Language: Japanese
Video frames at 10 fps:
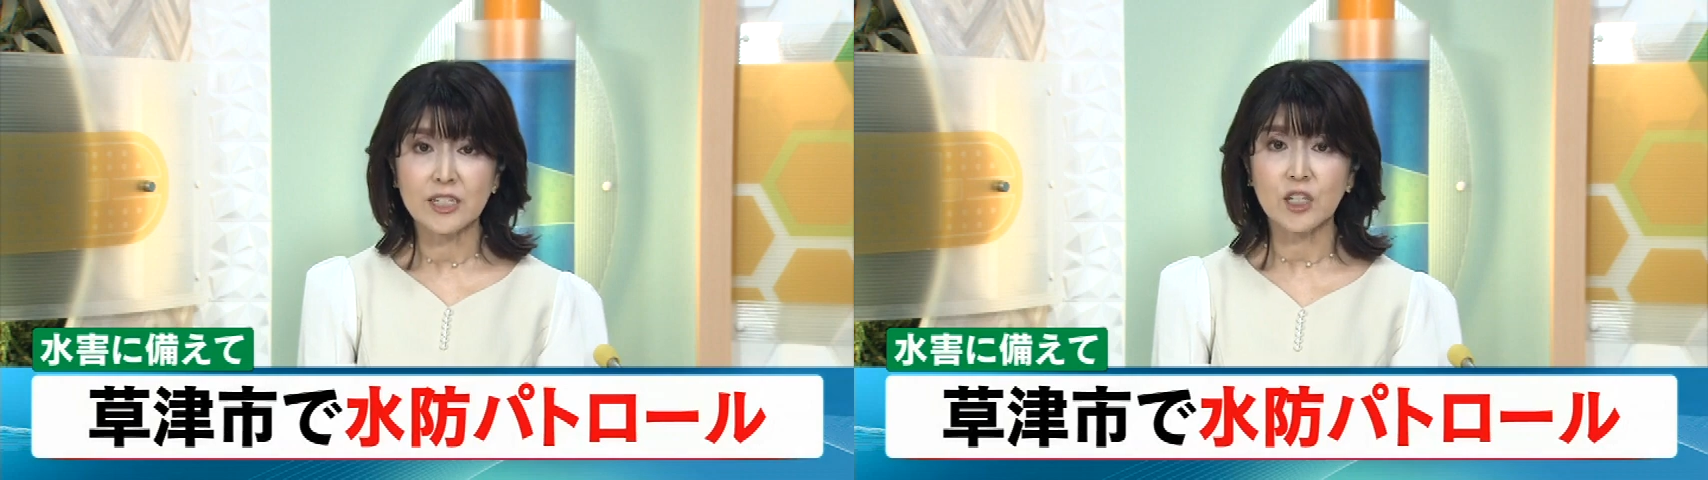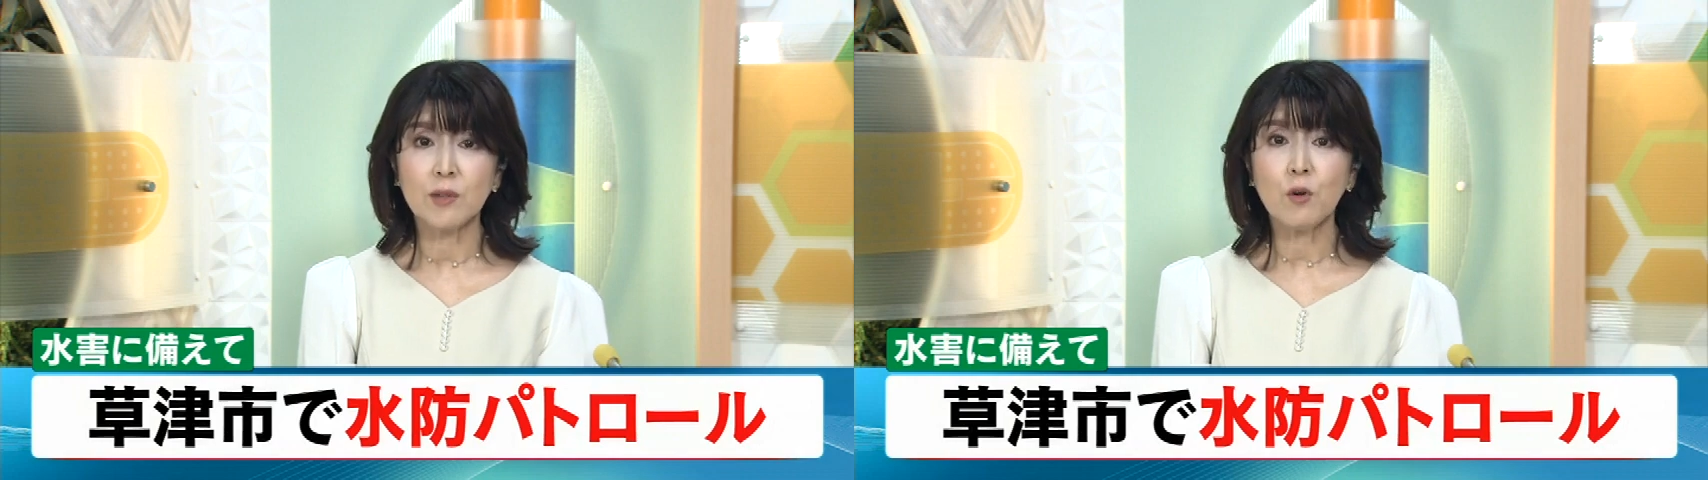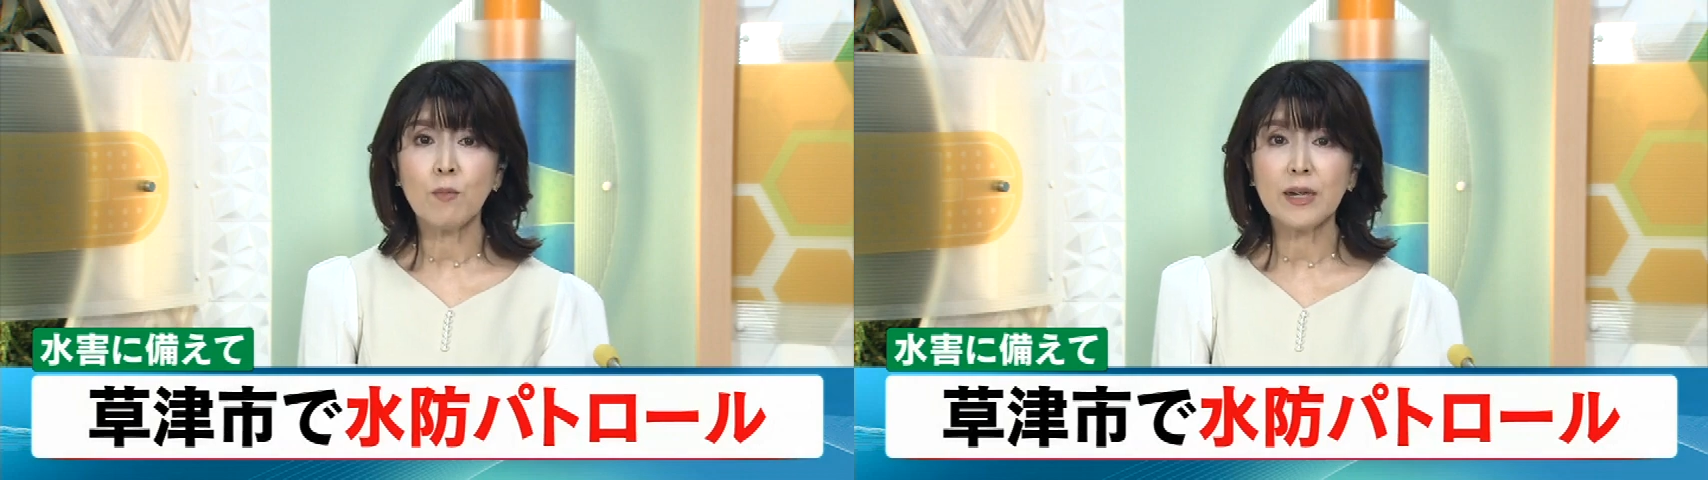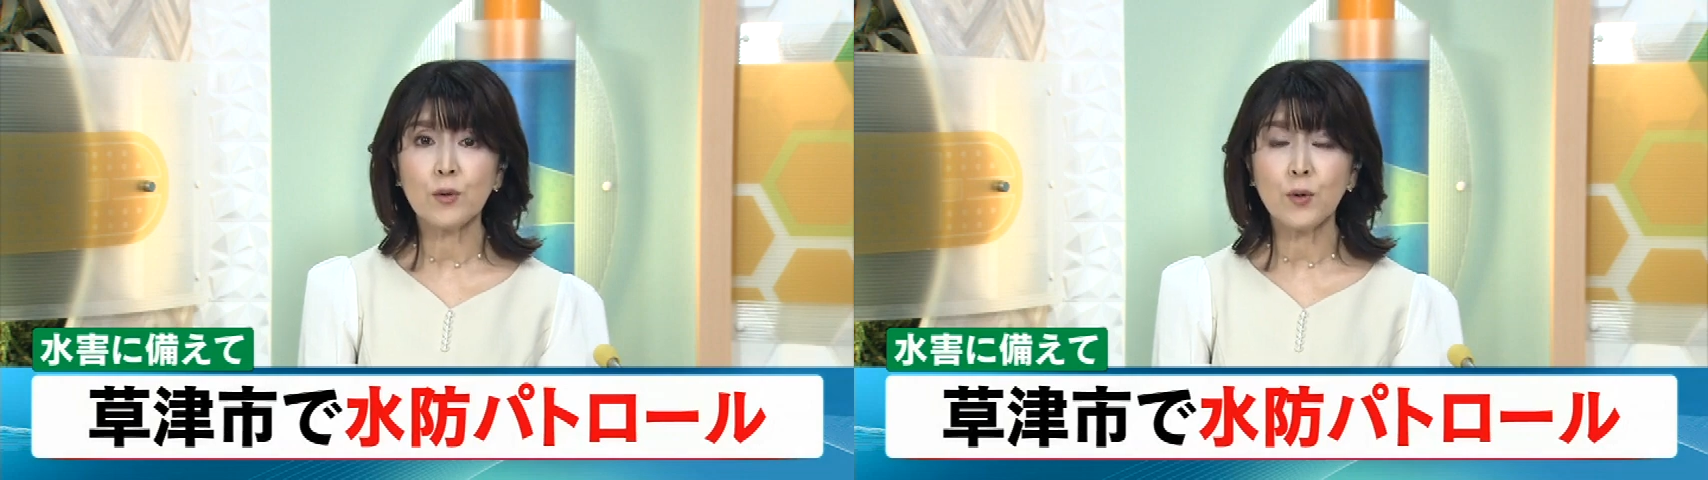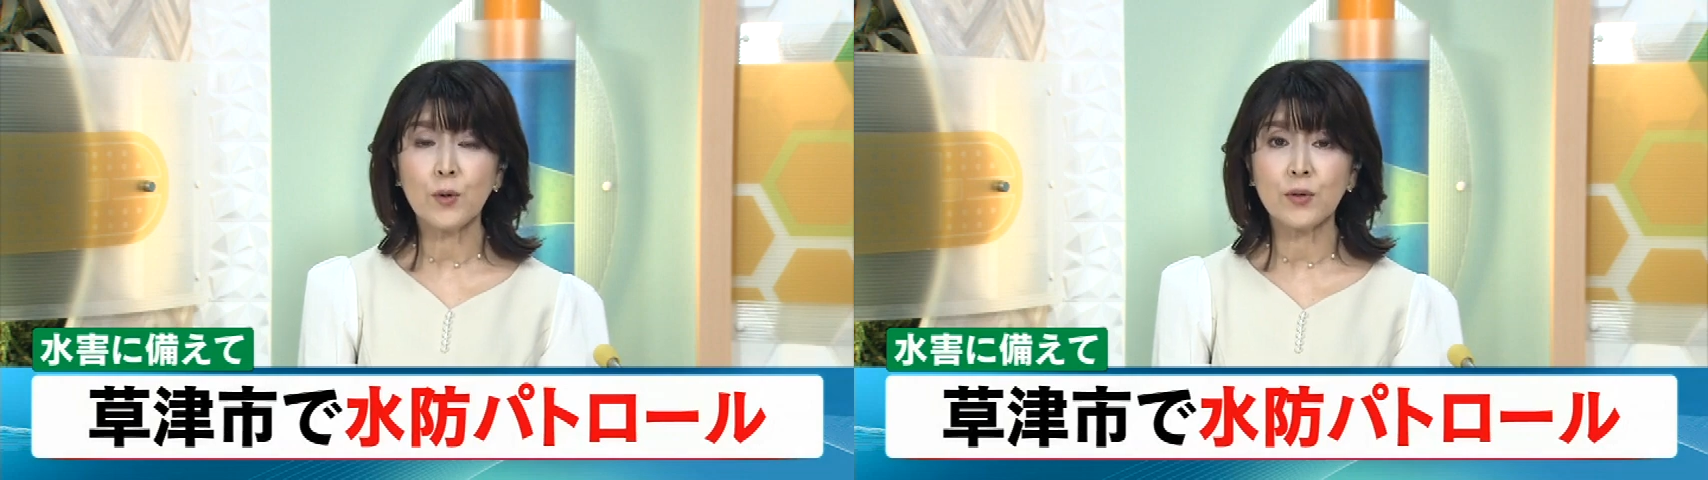水防
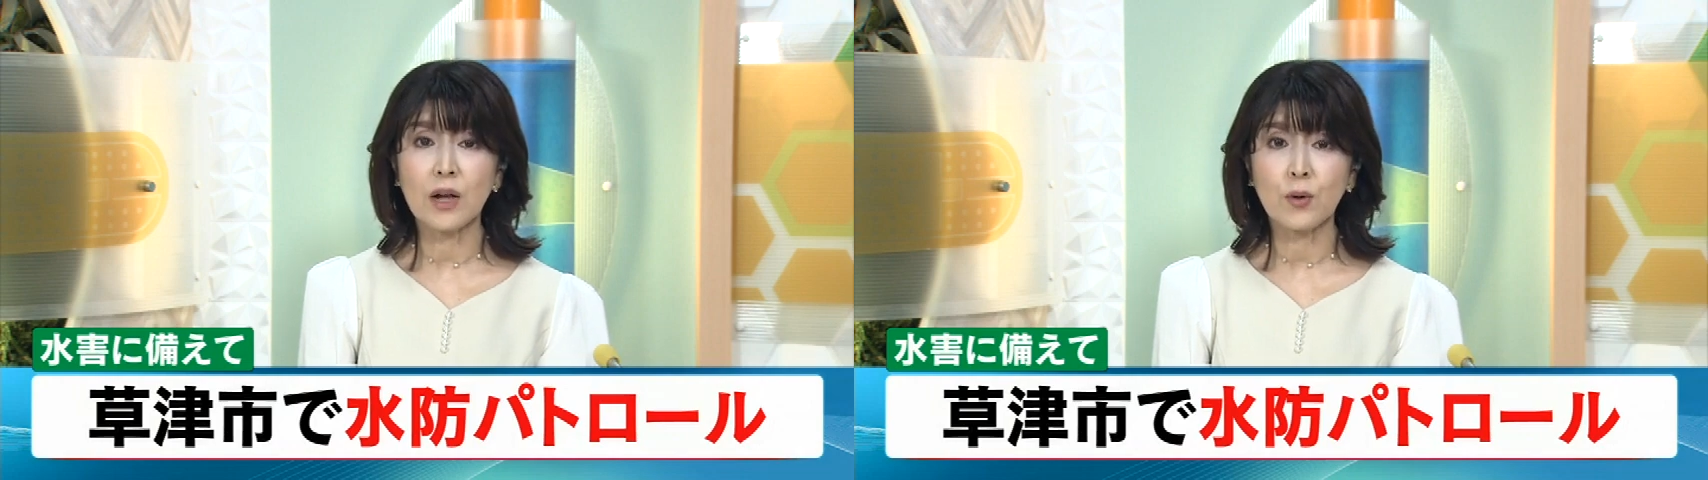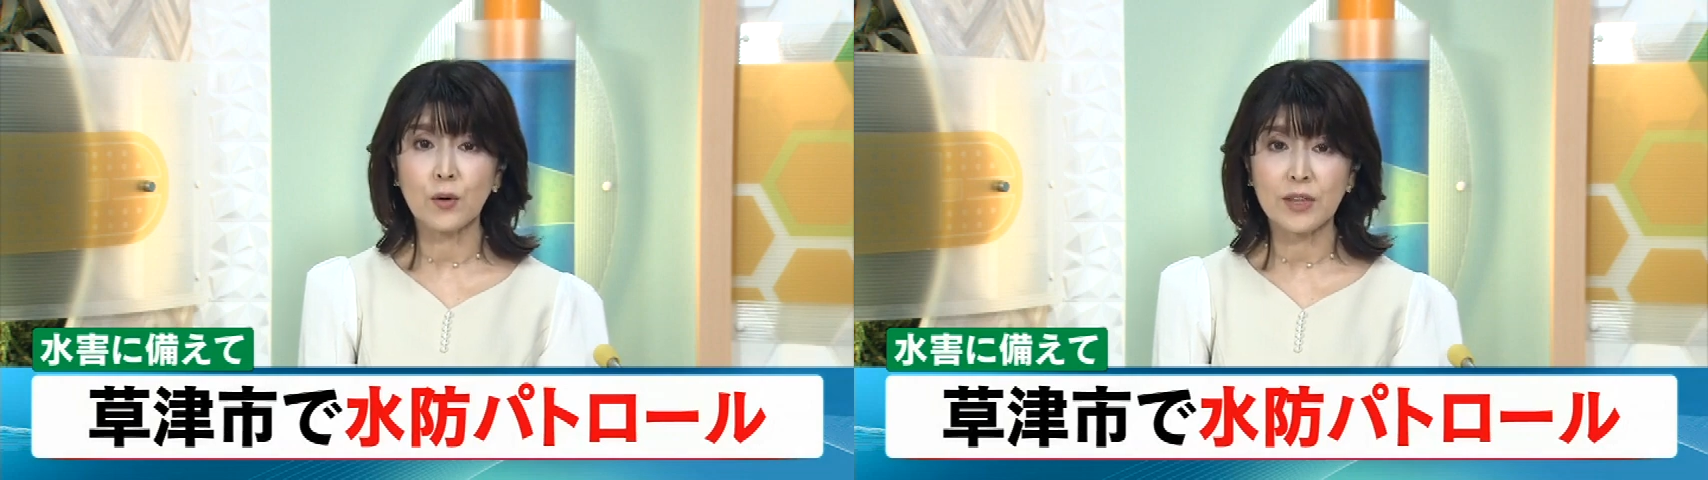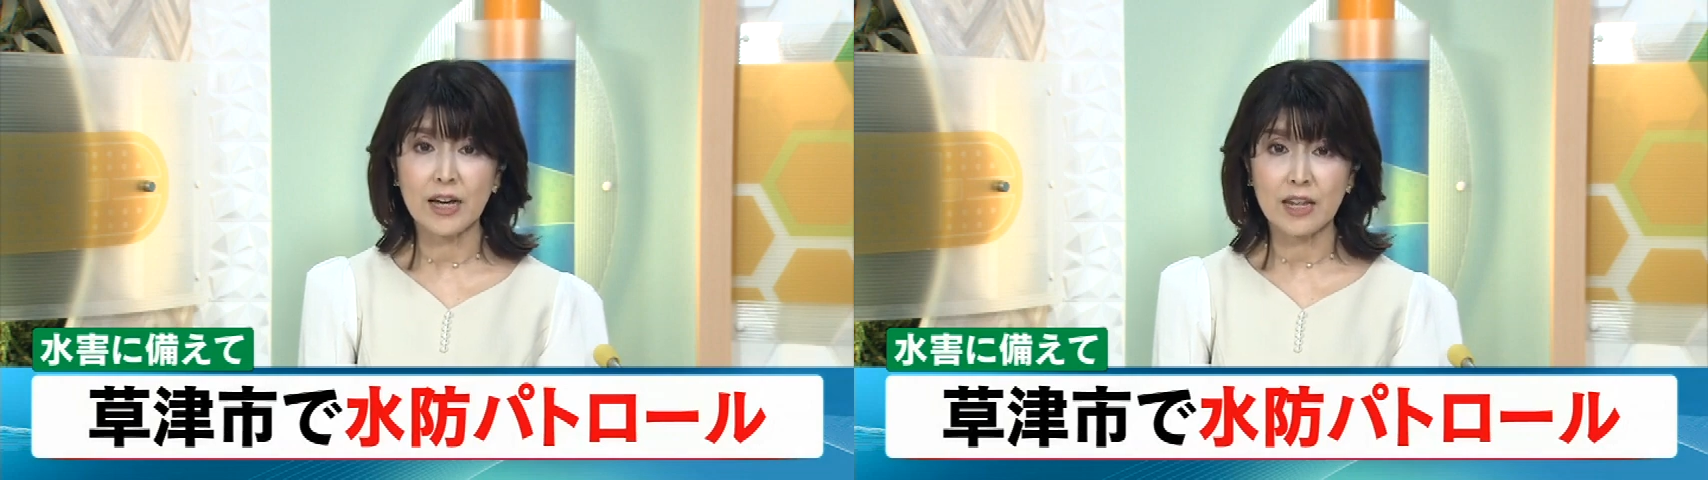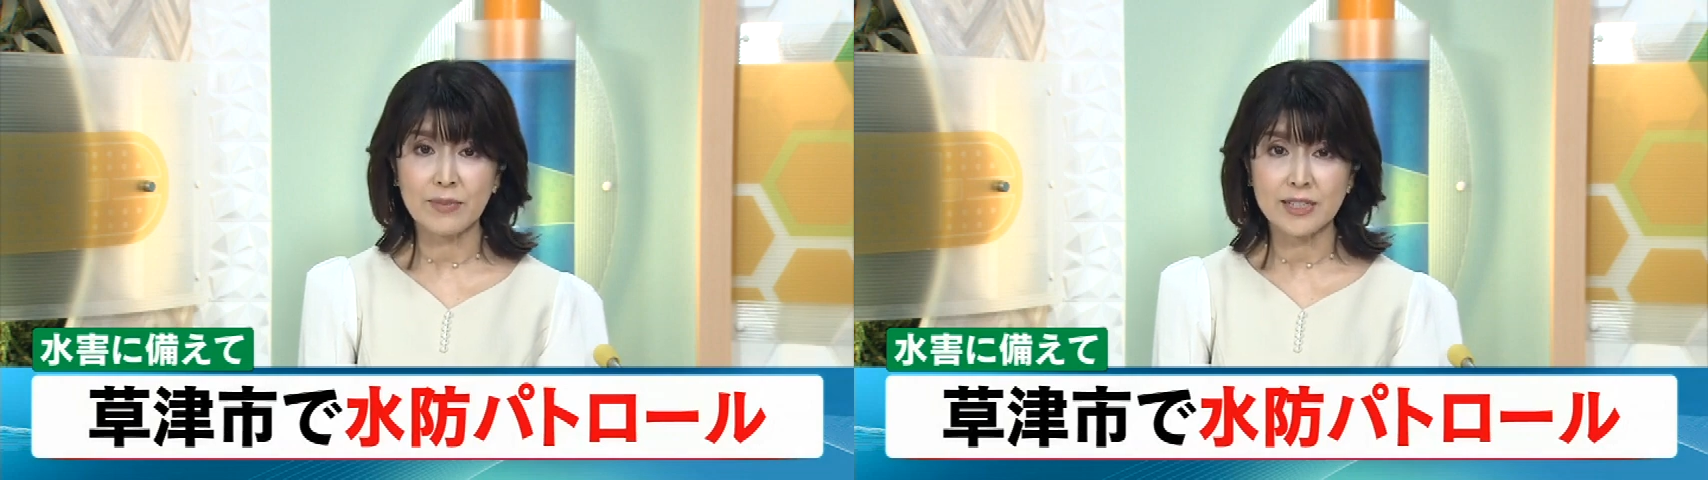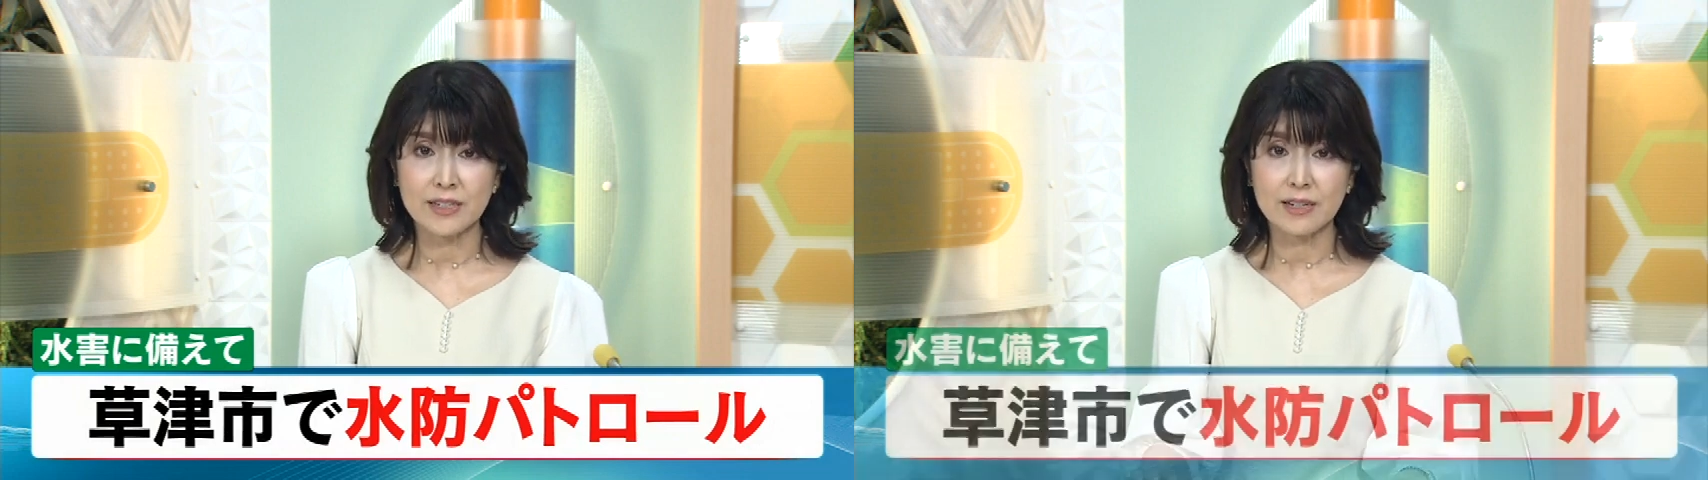パトロールが行われ
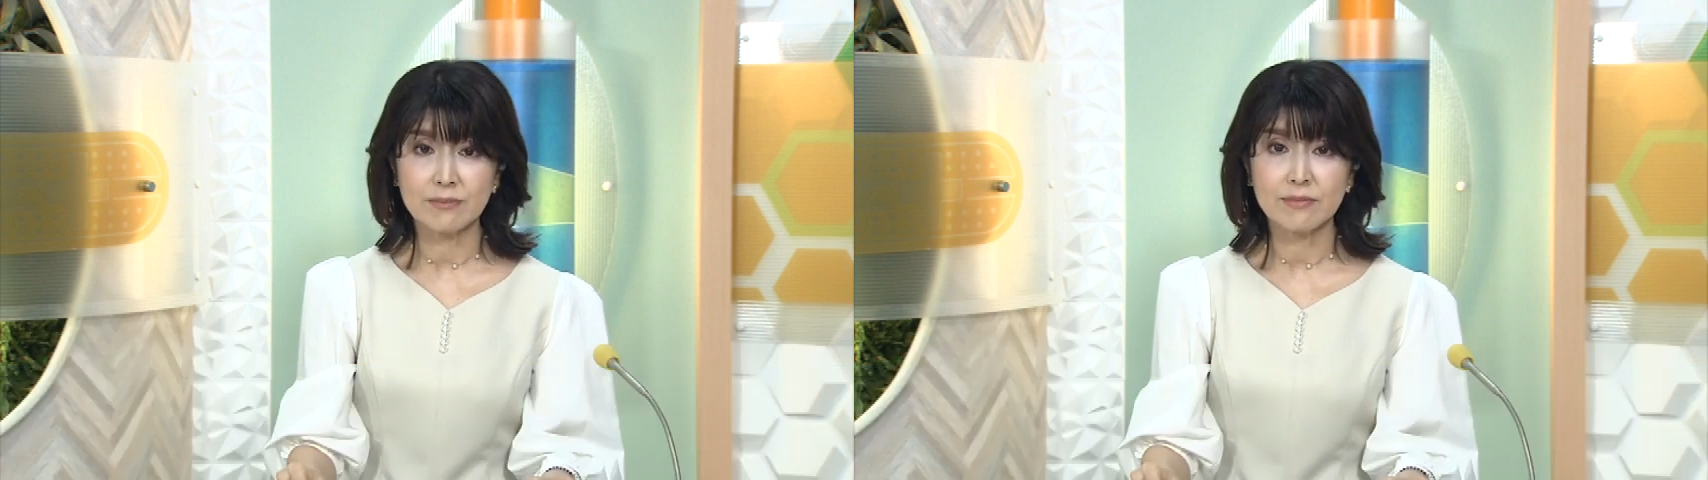ました